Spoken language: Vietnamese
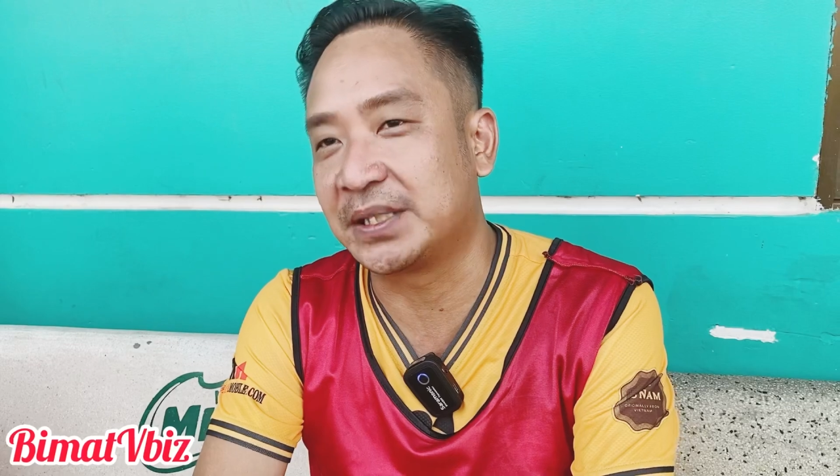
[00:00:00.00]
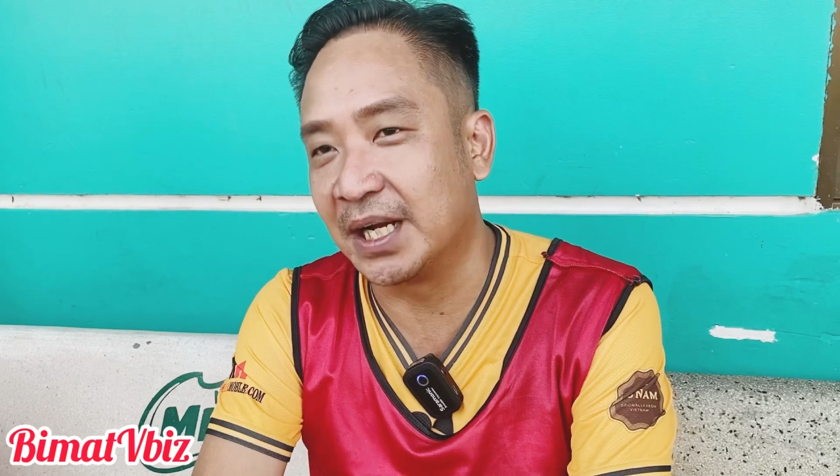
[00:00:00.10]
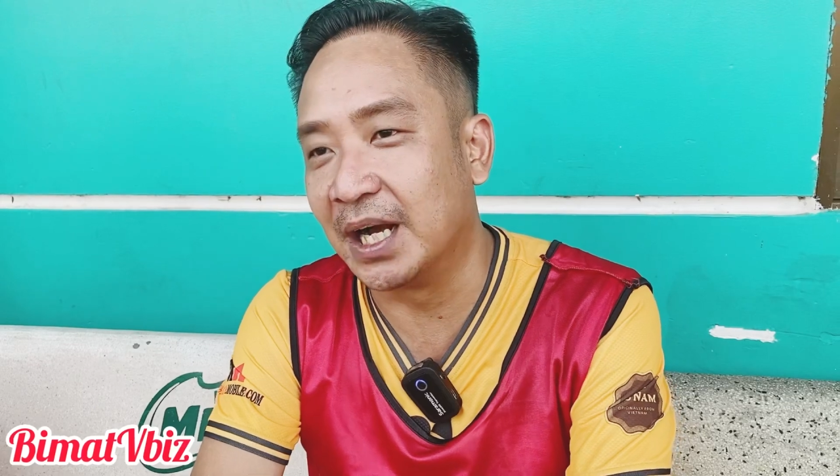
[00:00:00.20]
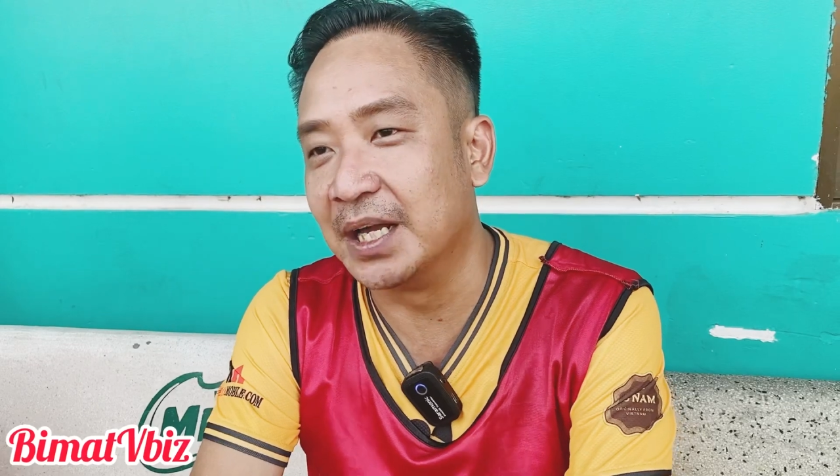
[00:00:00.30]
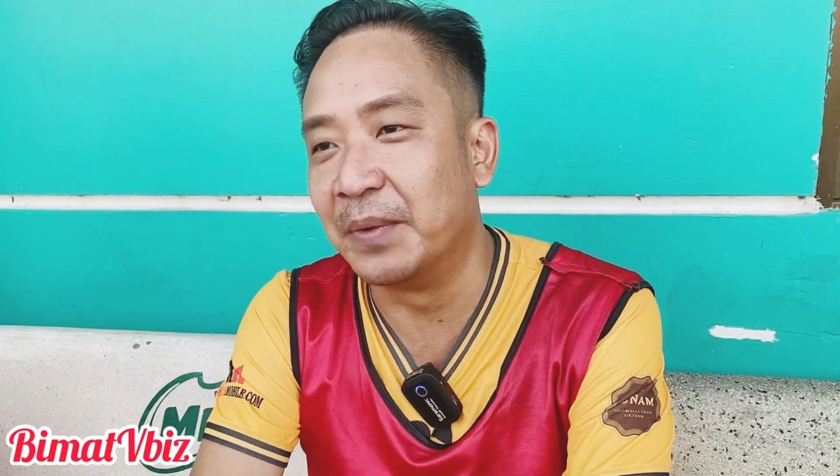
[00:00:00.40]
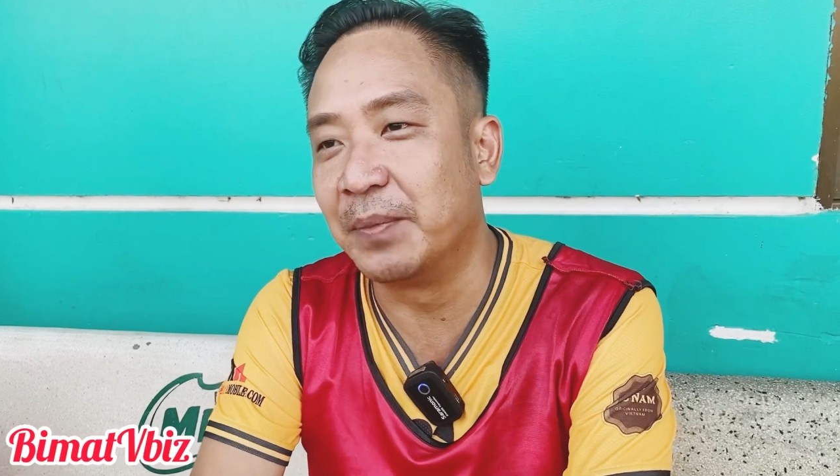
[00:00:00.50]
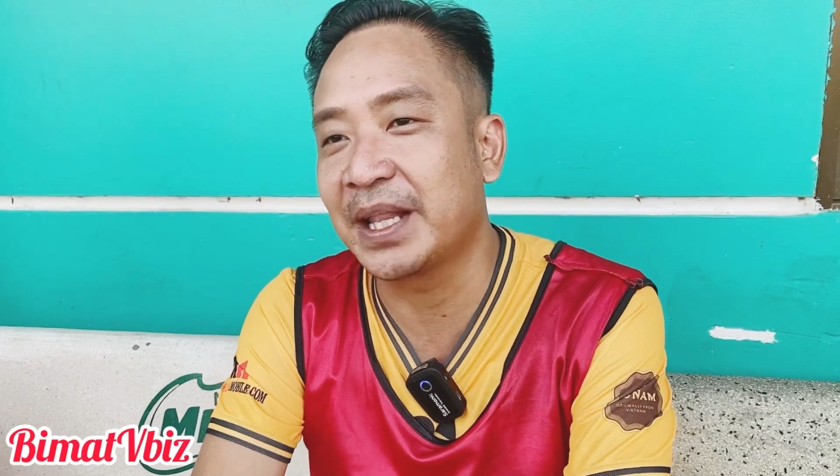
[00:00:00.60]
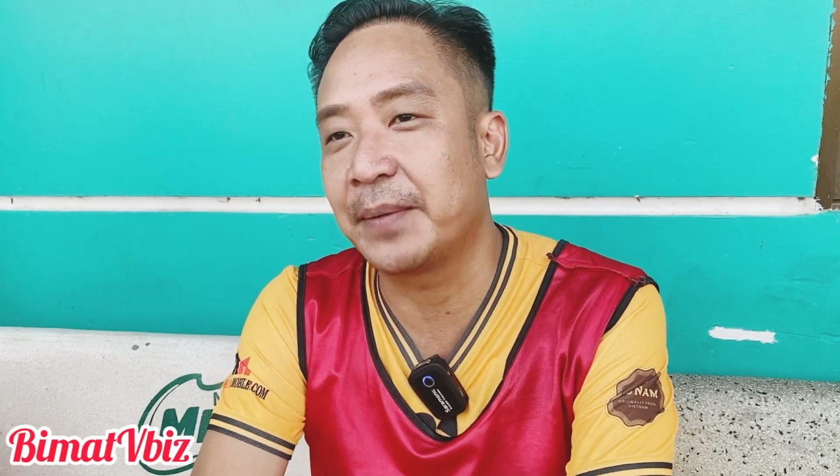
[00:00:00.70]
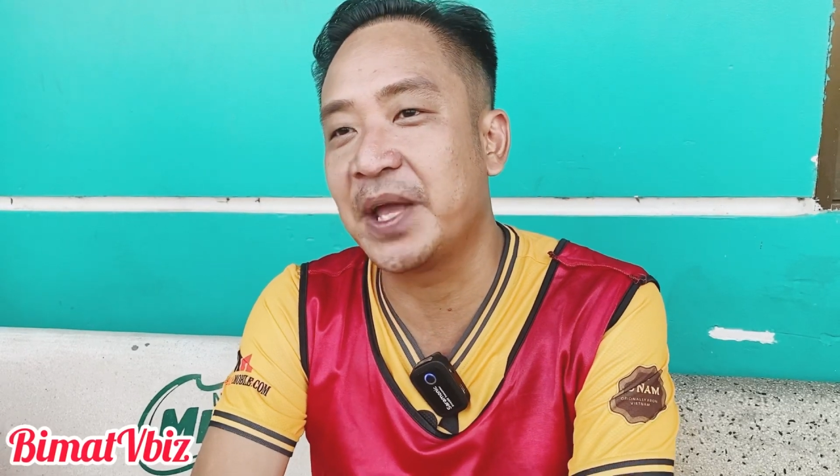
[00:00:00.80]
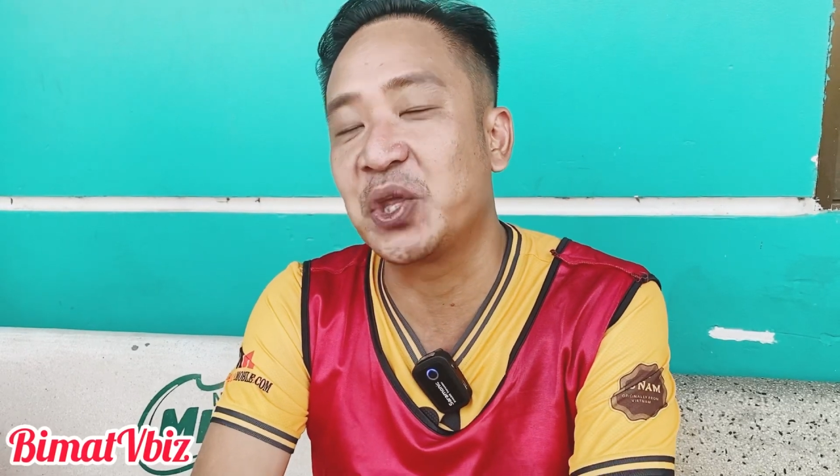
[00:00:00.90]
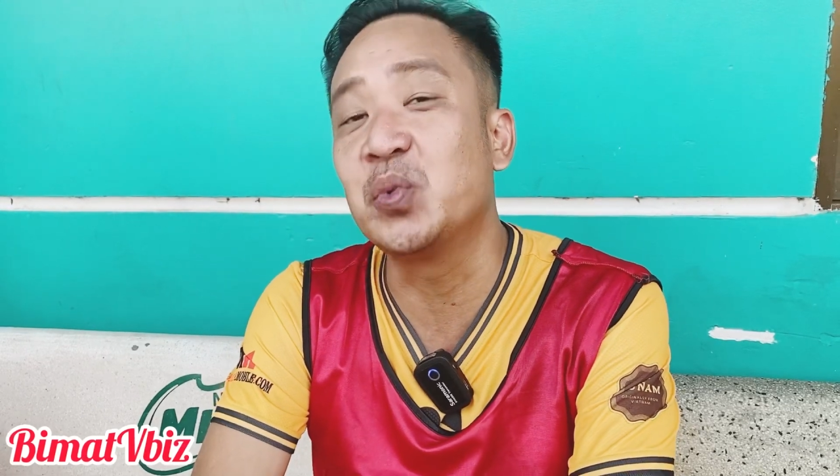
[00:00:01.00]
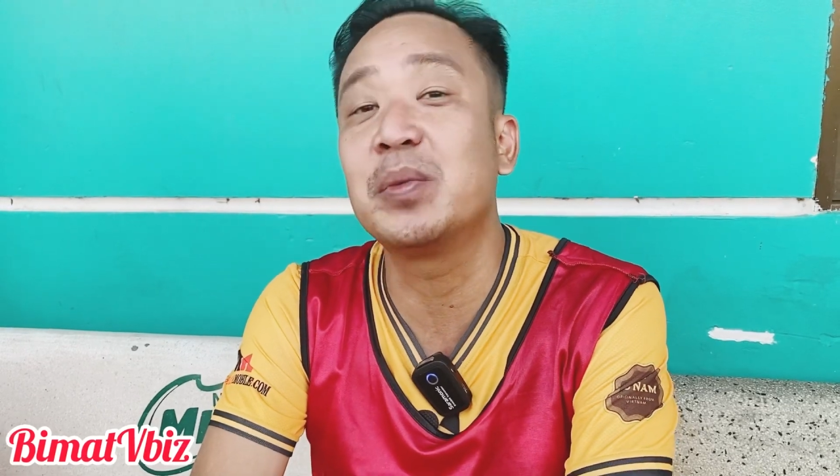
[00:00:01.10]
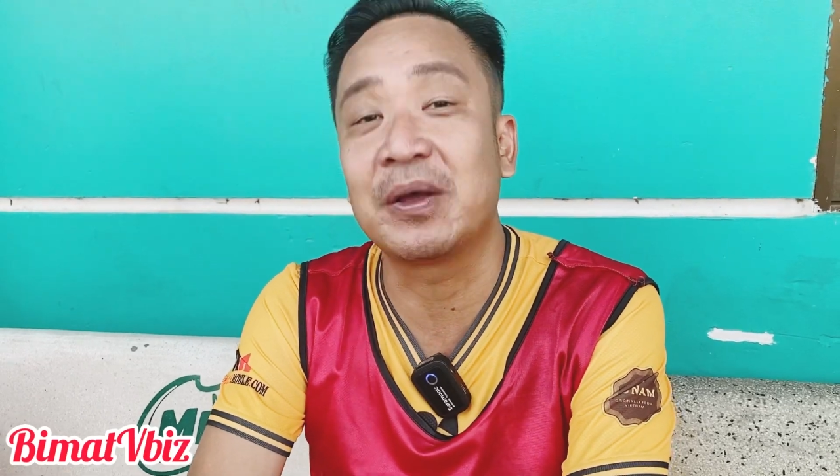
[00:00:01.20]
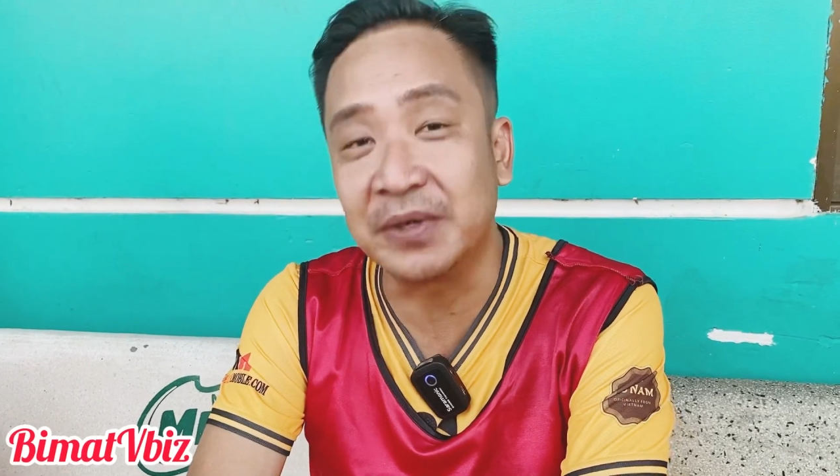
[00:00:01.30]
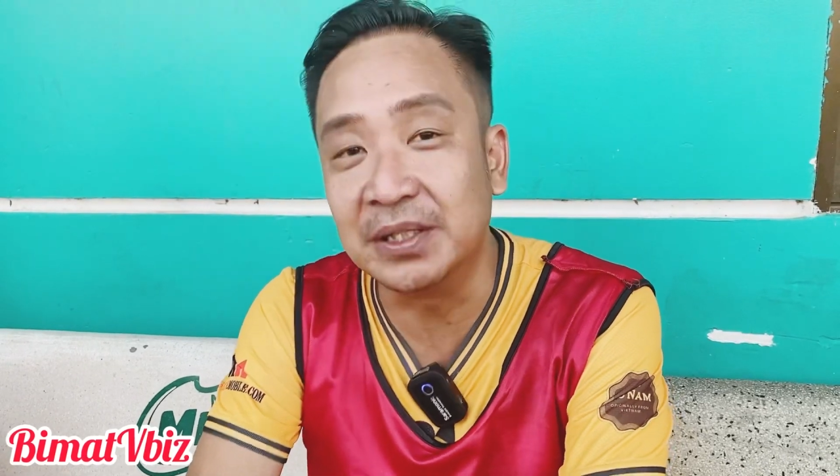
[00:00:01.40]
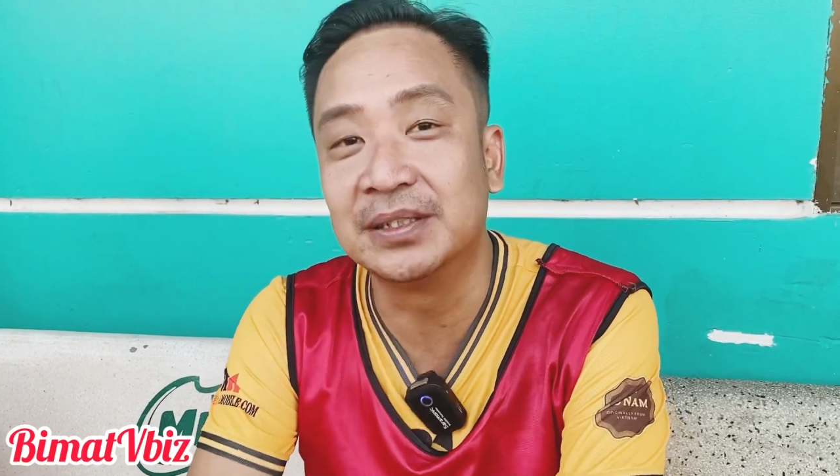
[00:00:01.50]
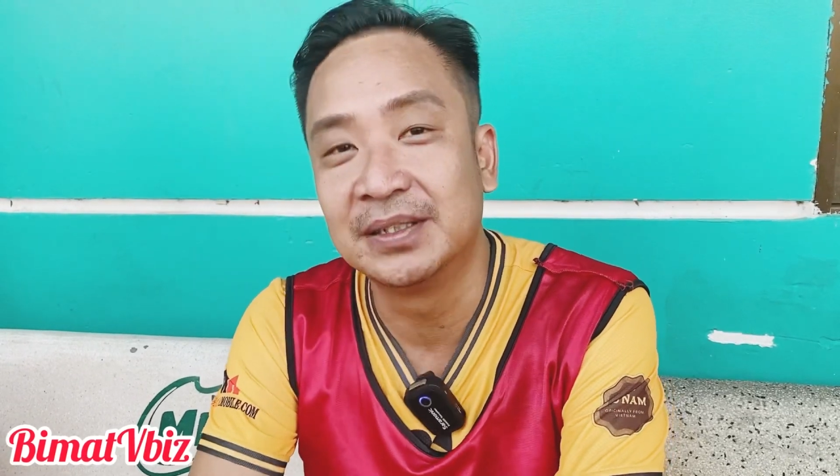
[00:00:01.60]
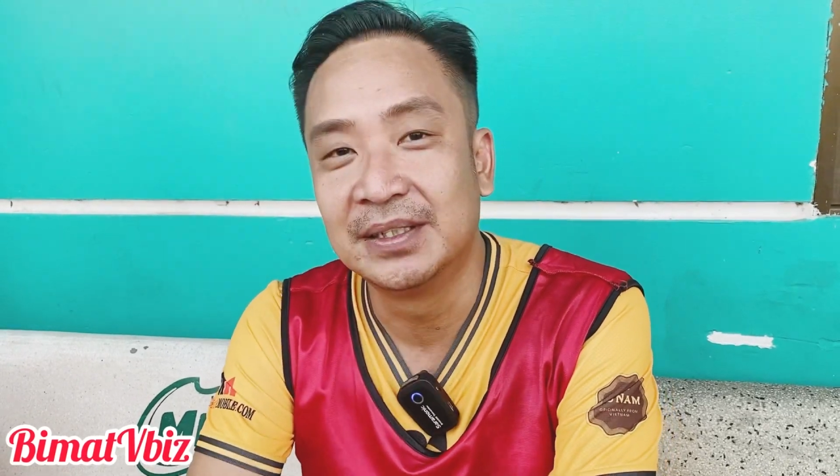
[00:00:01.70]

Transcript: Trời mình mới tham gia chung với Mai Phương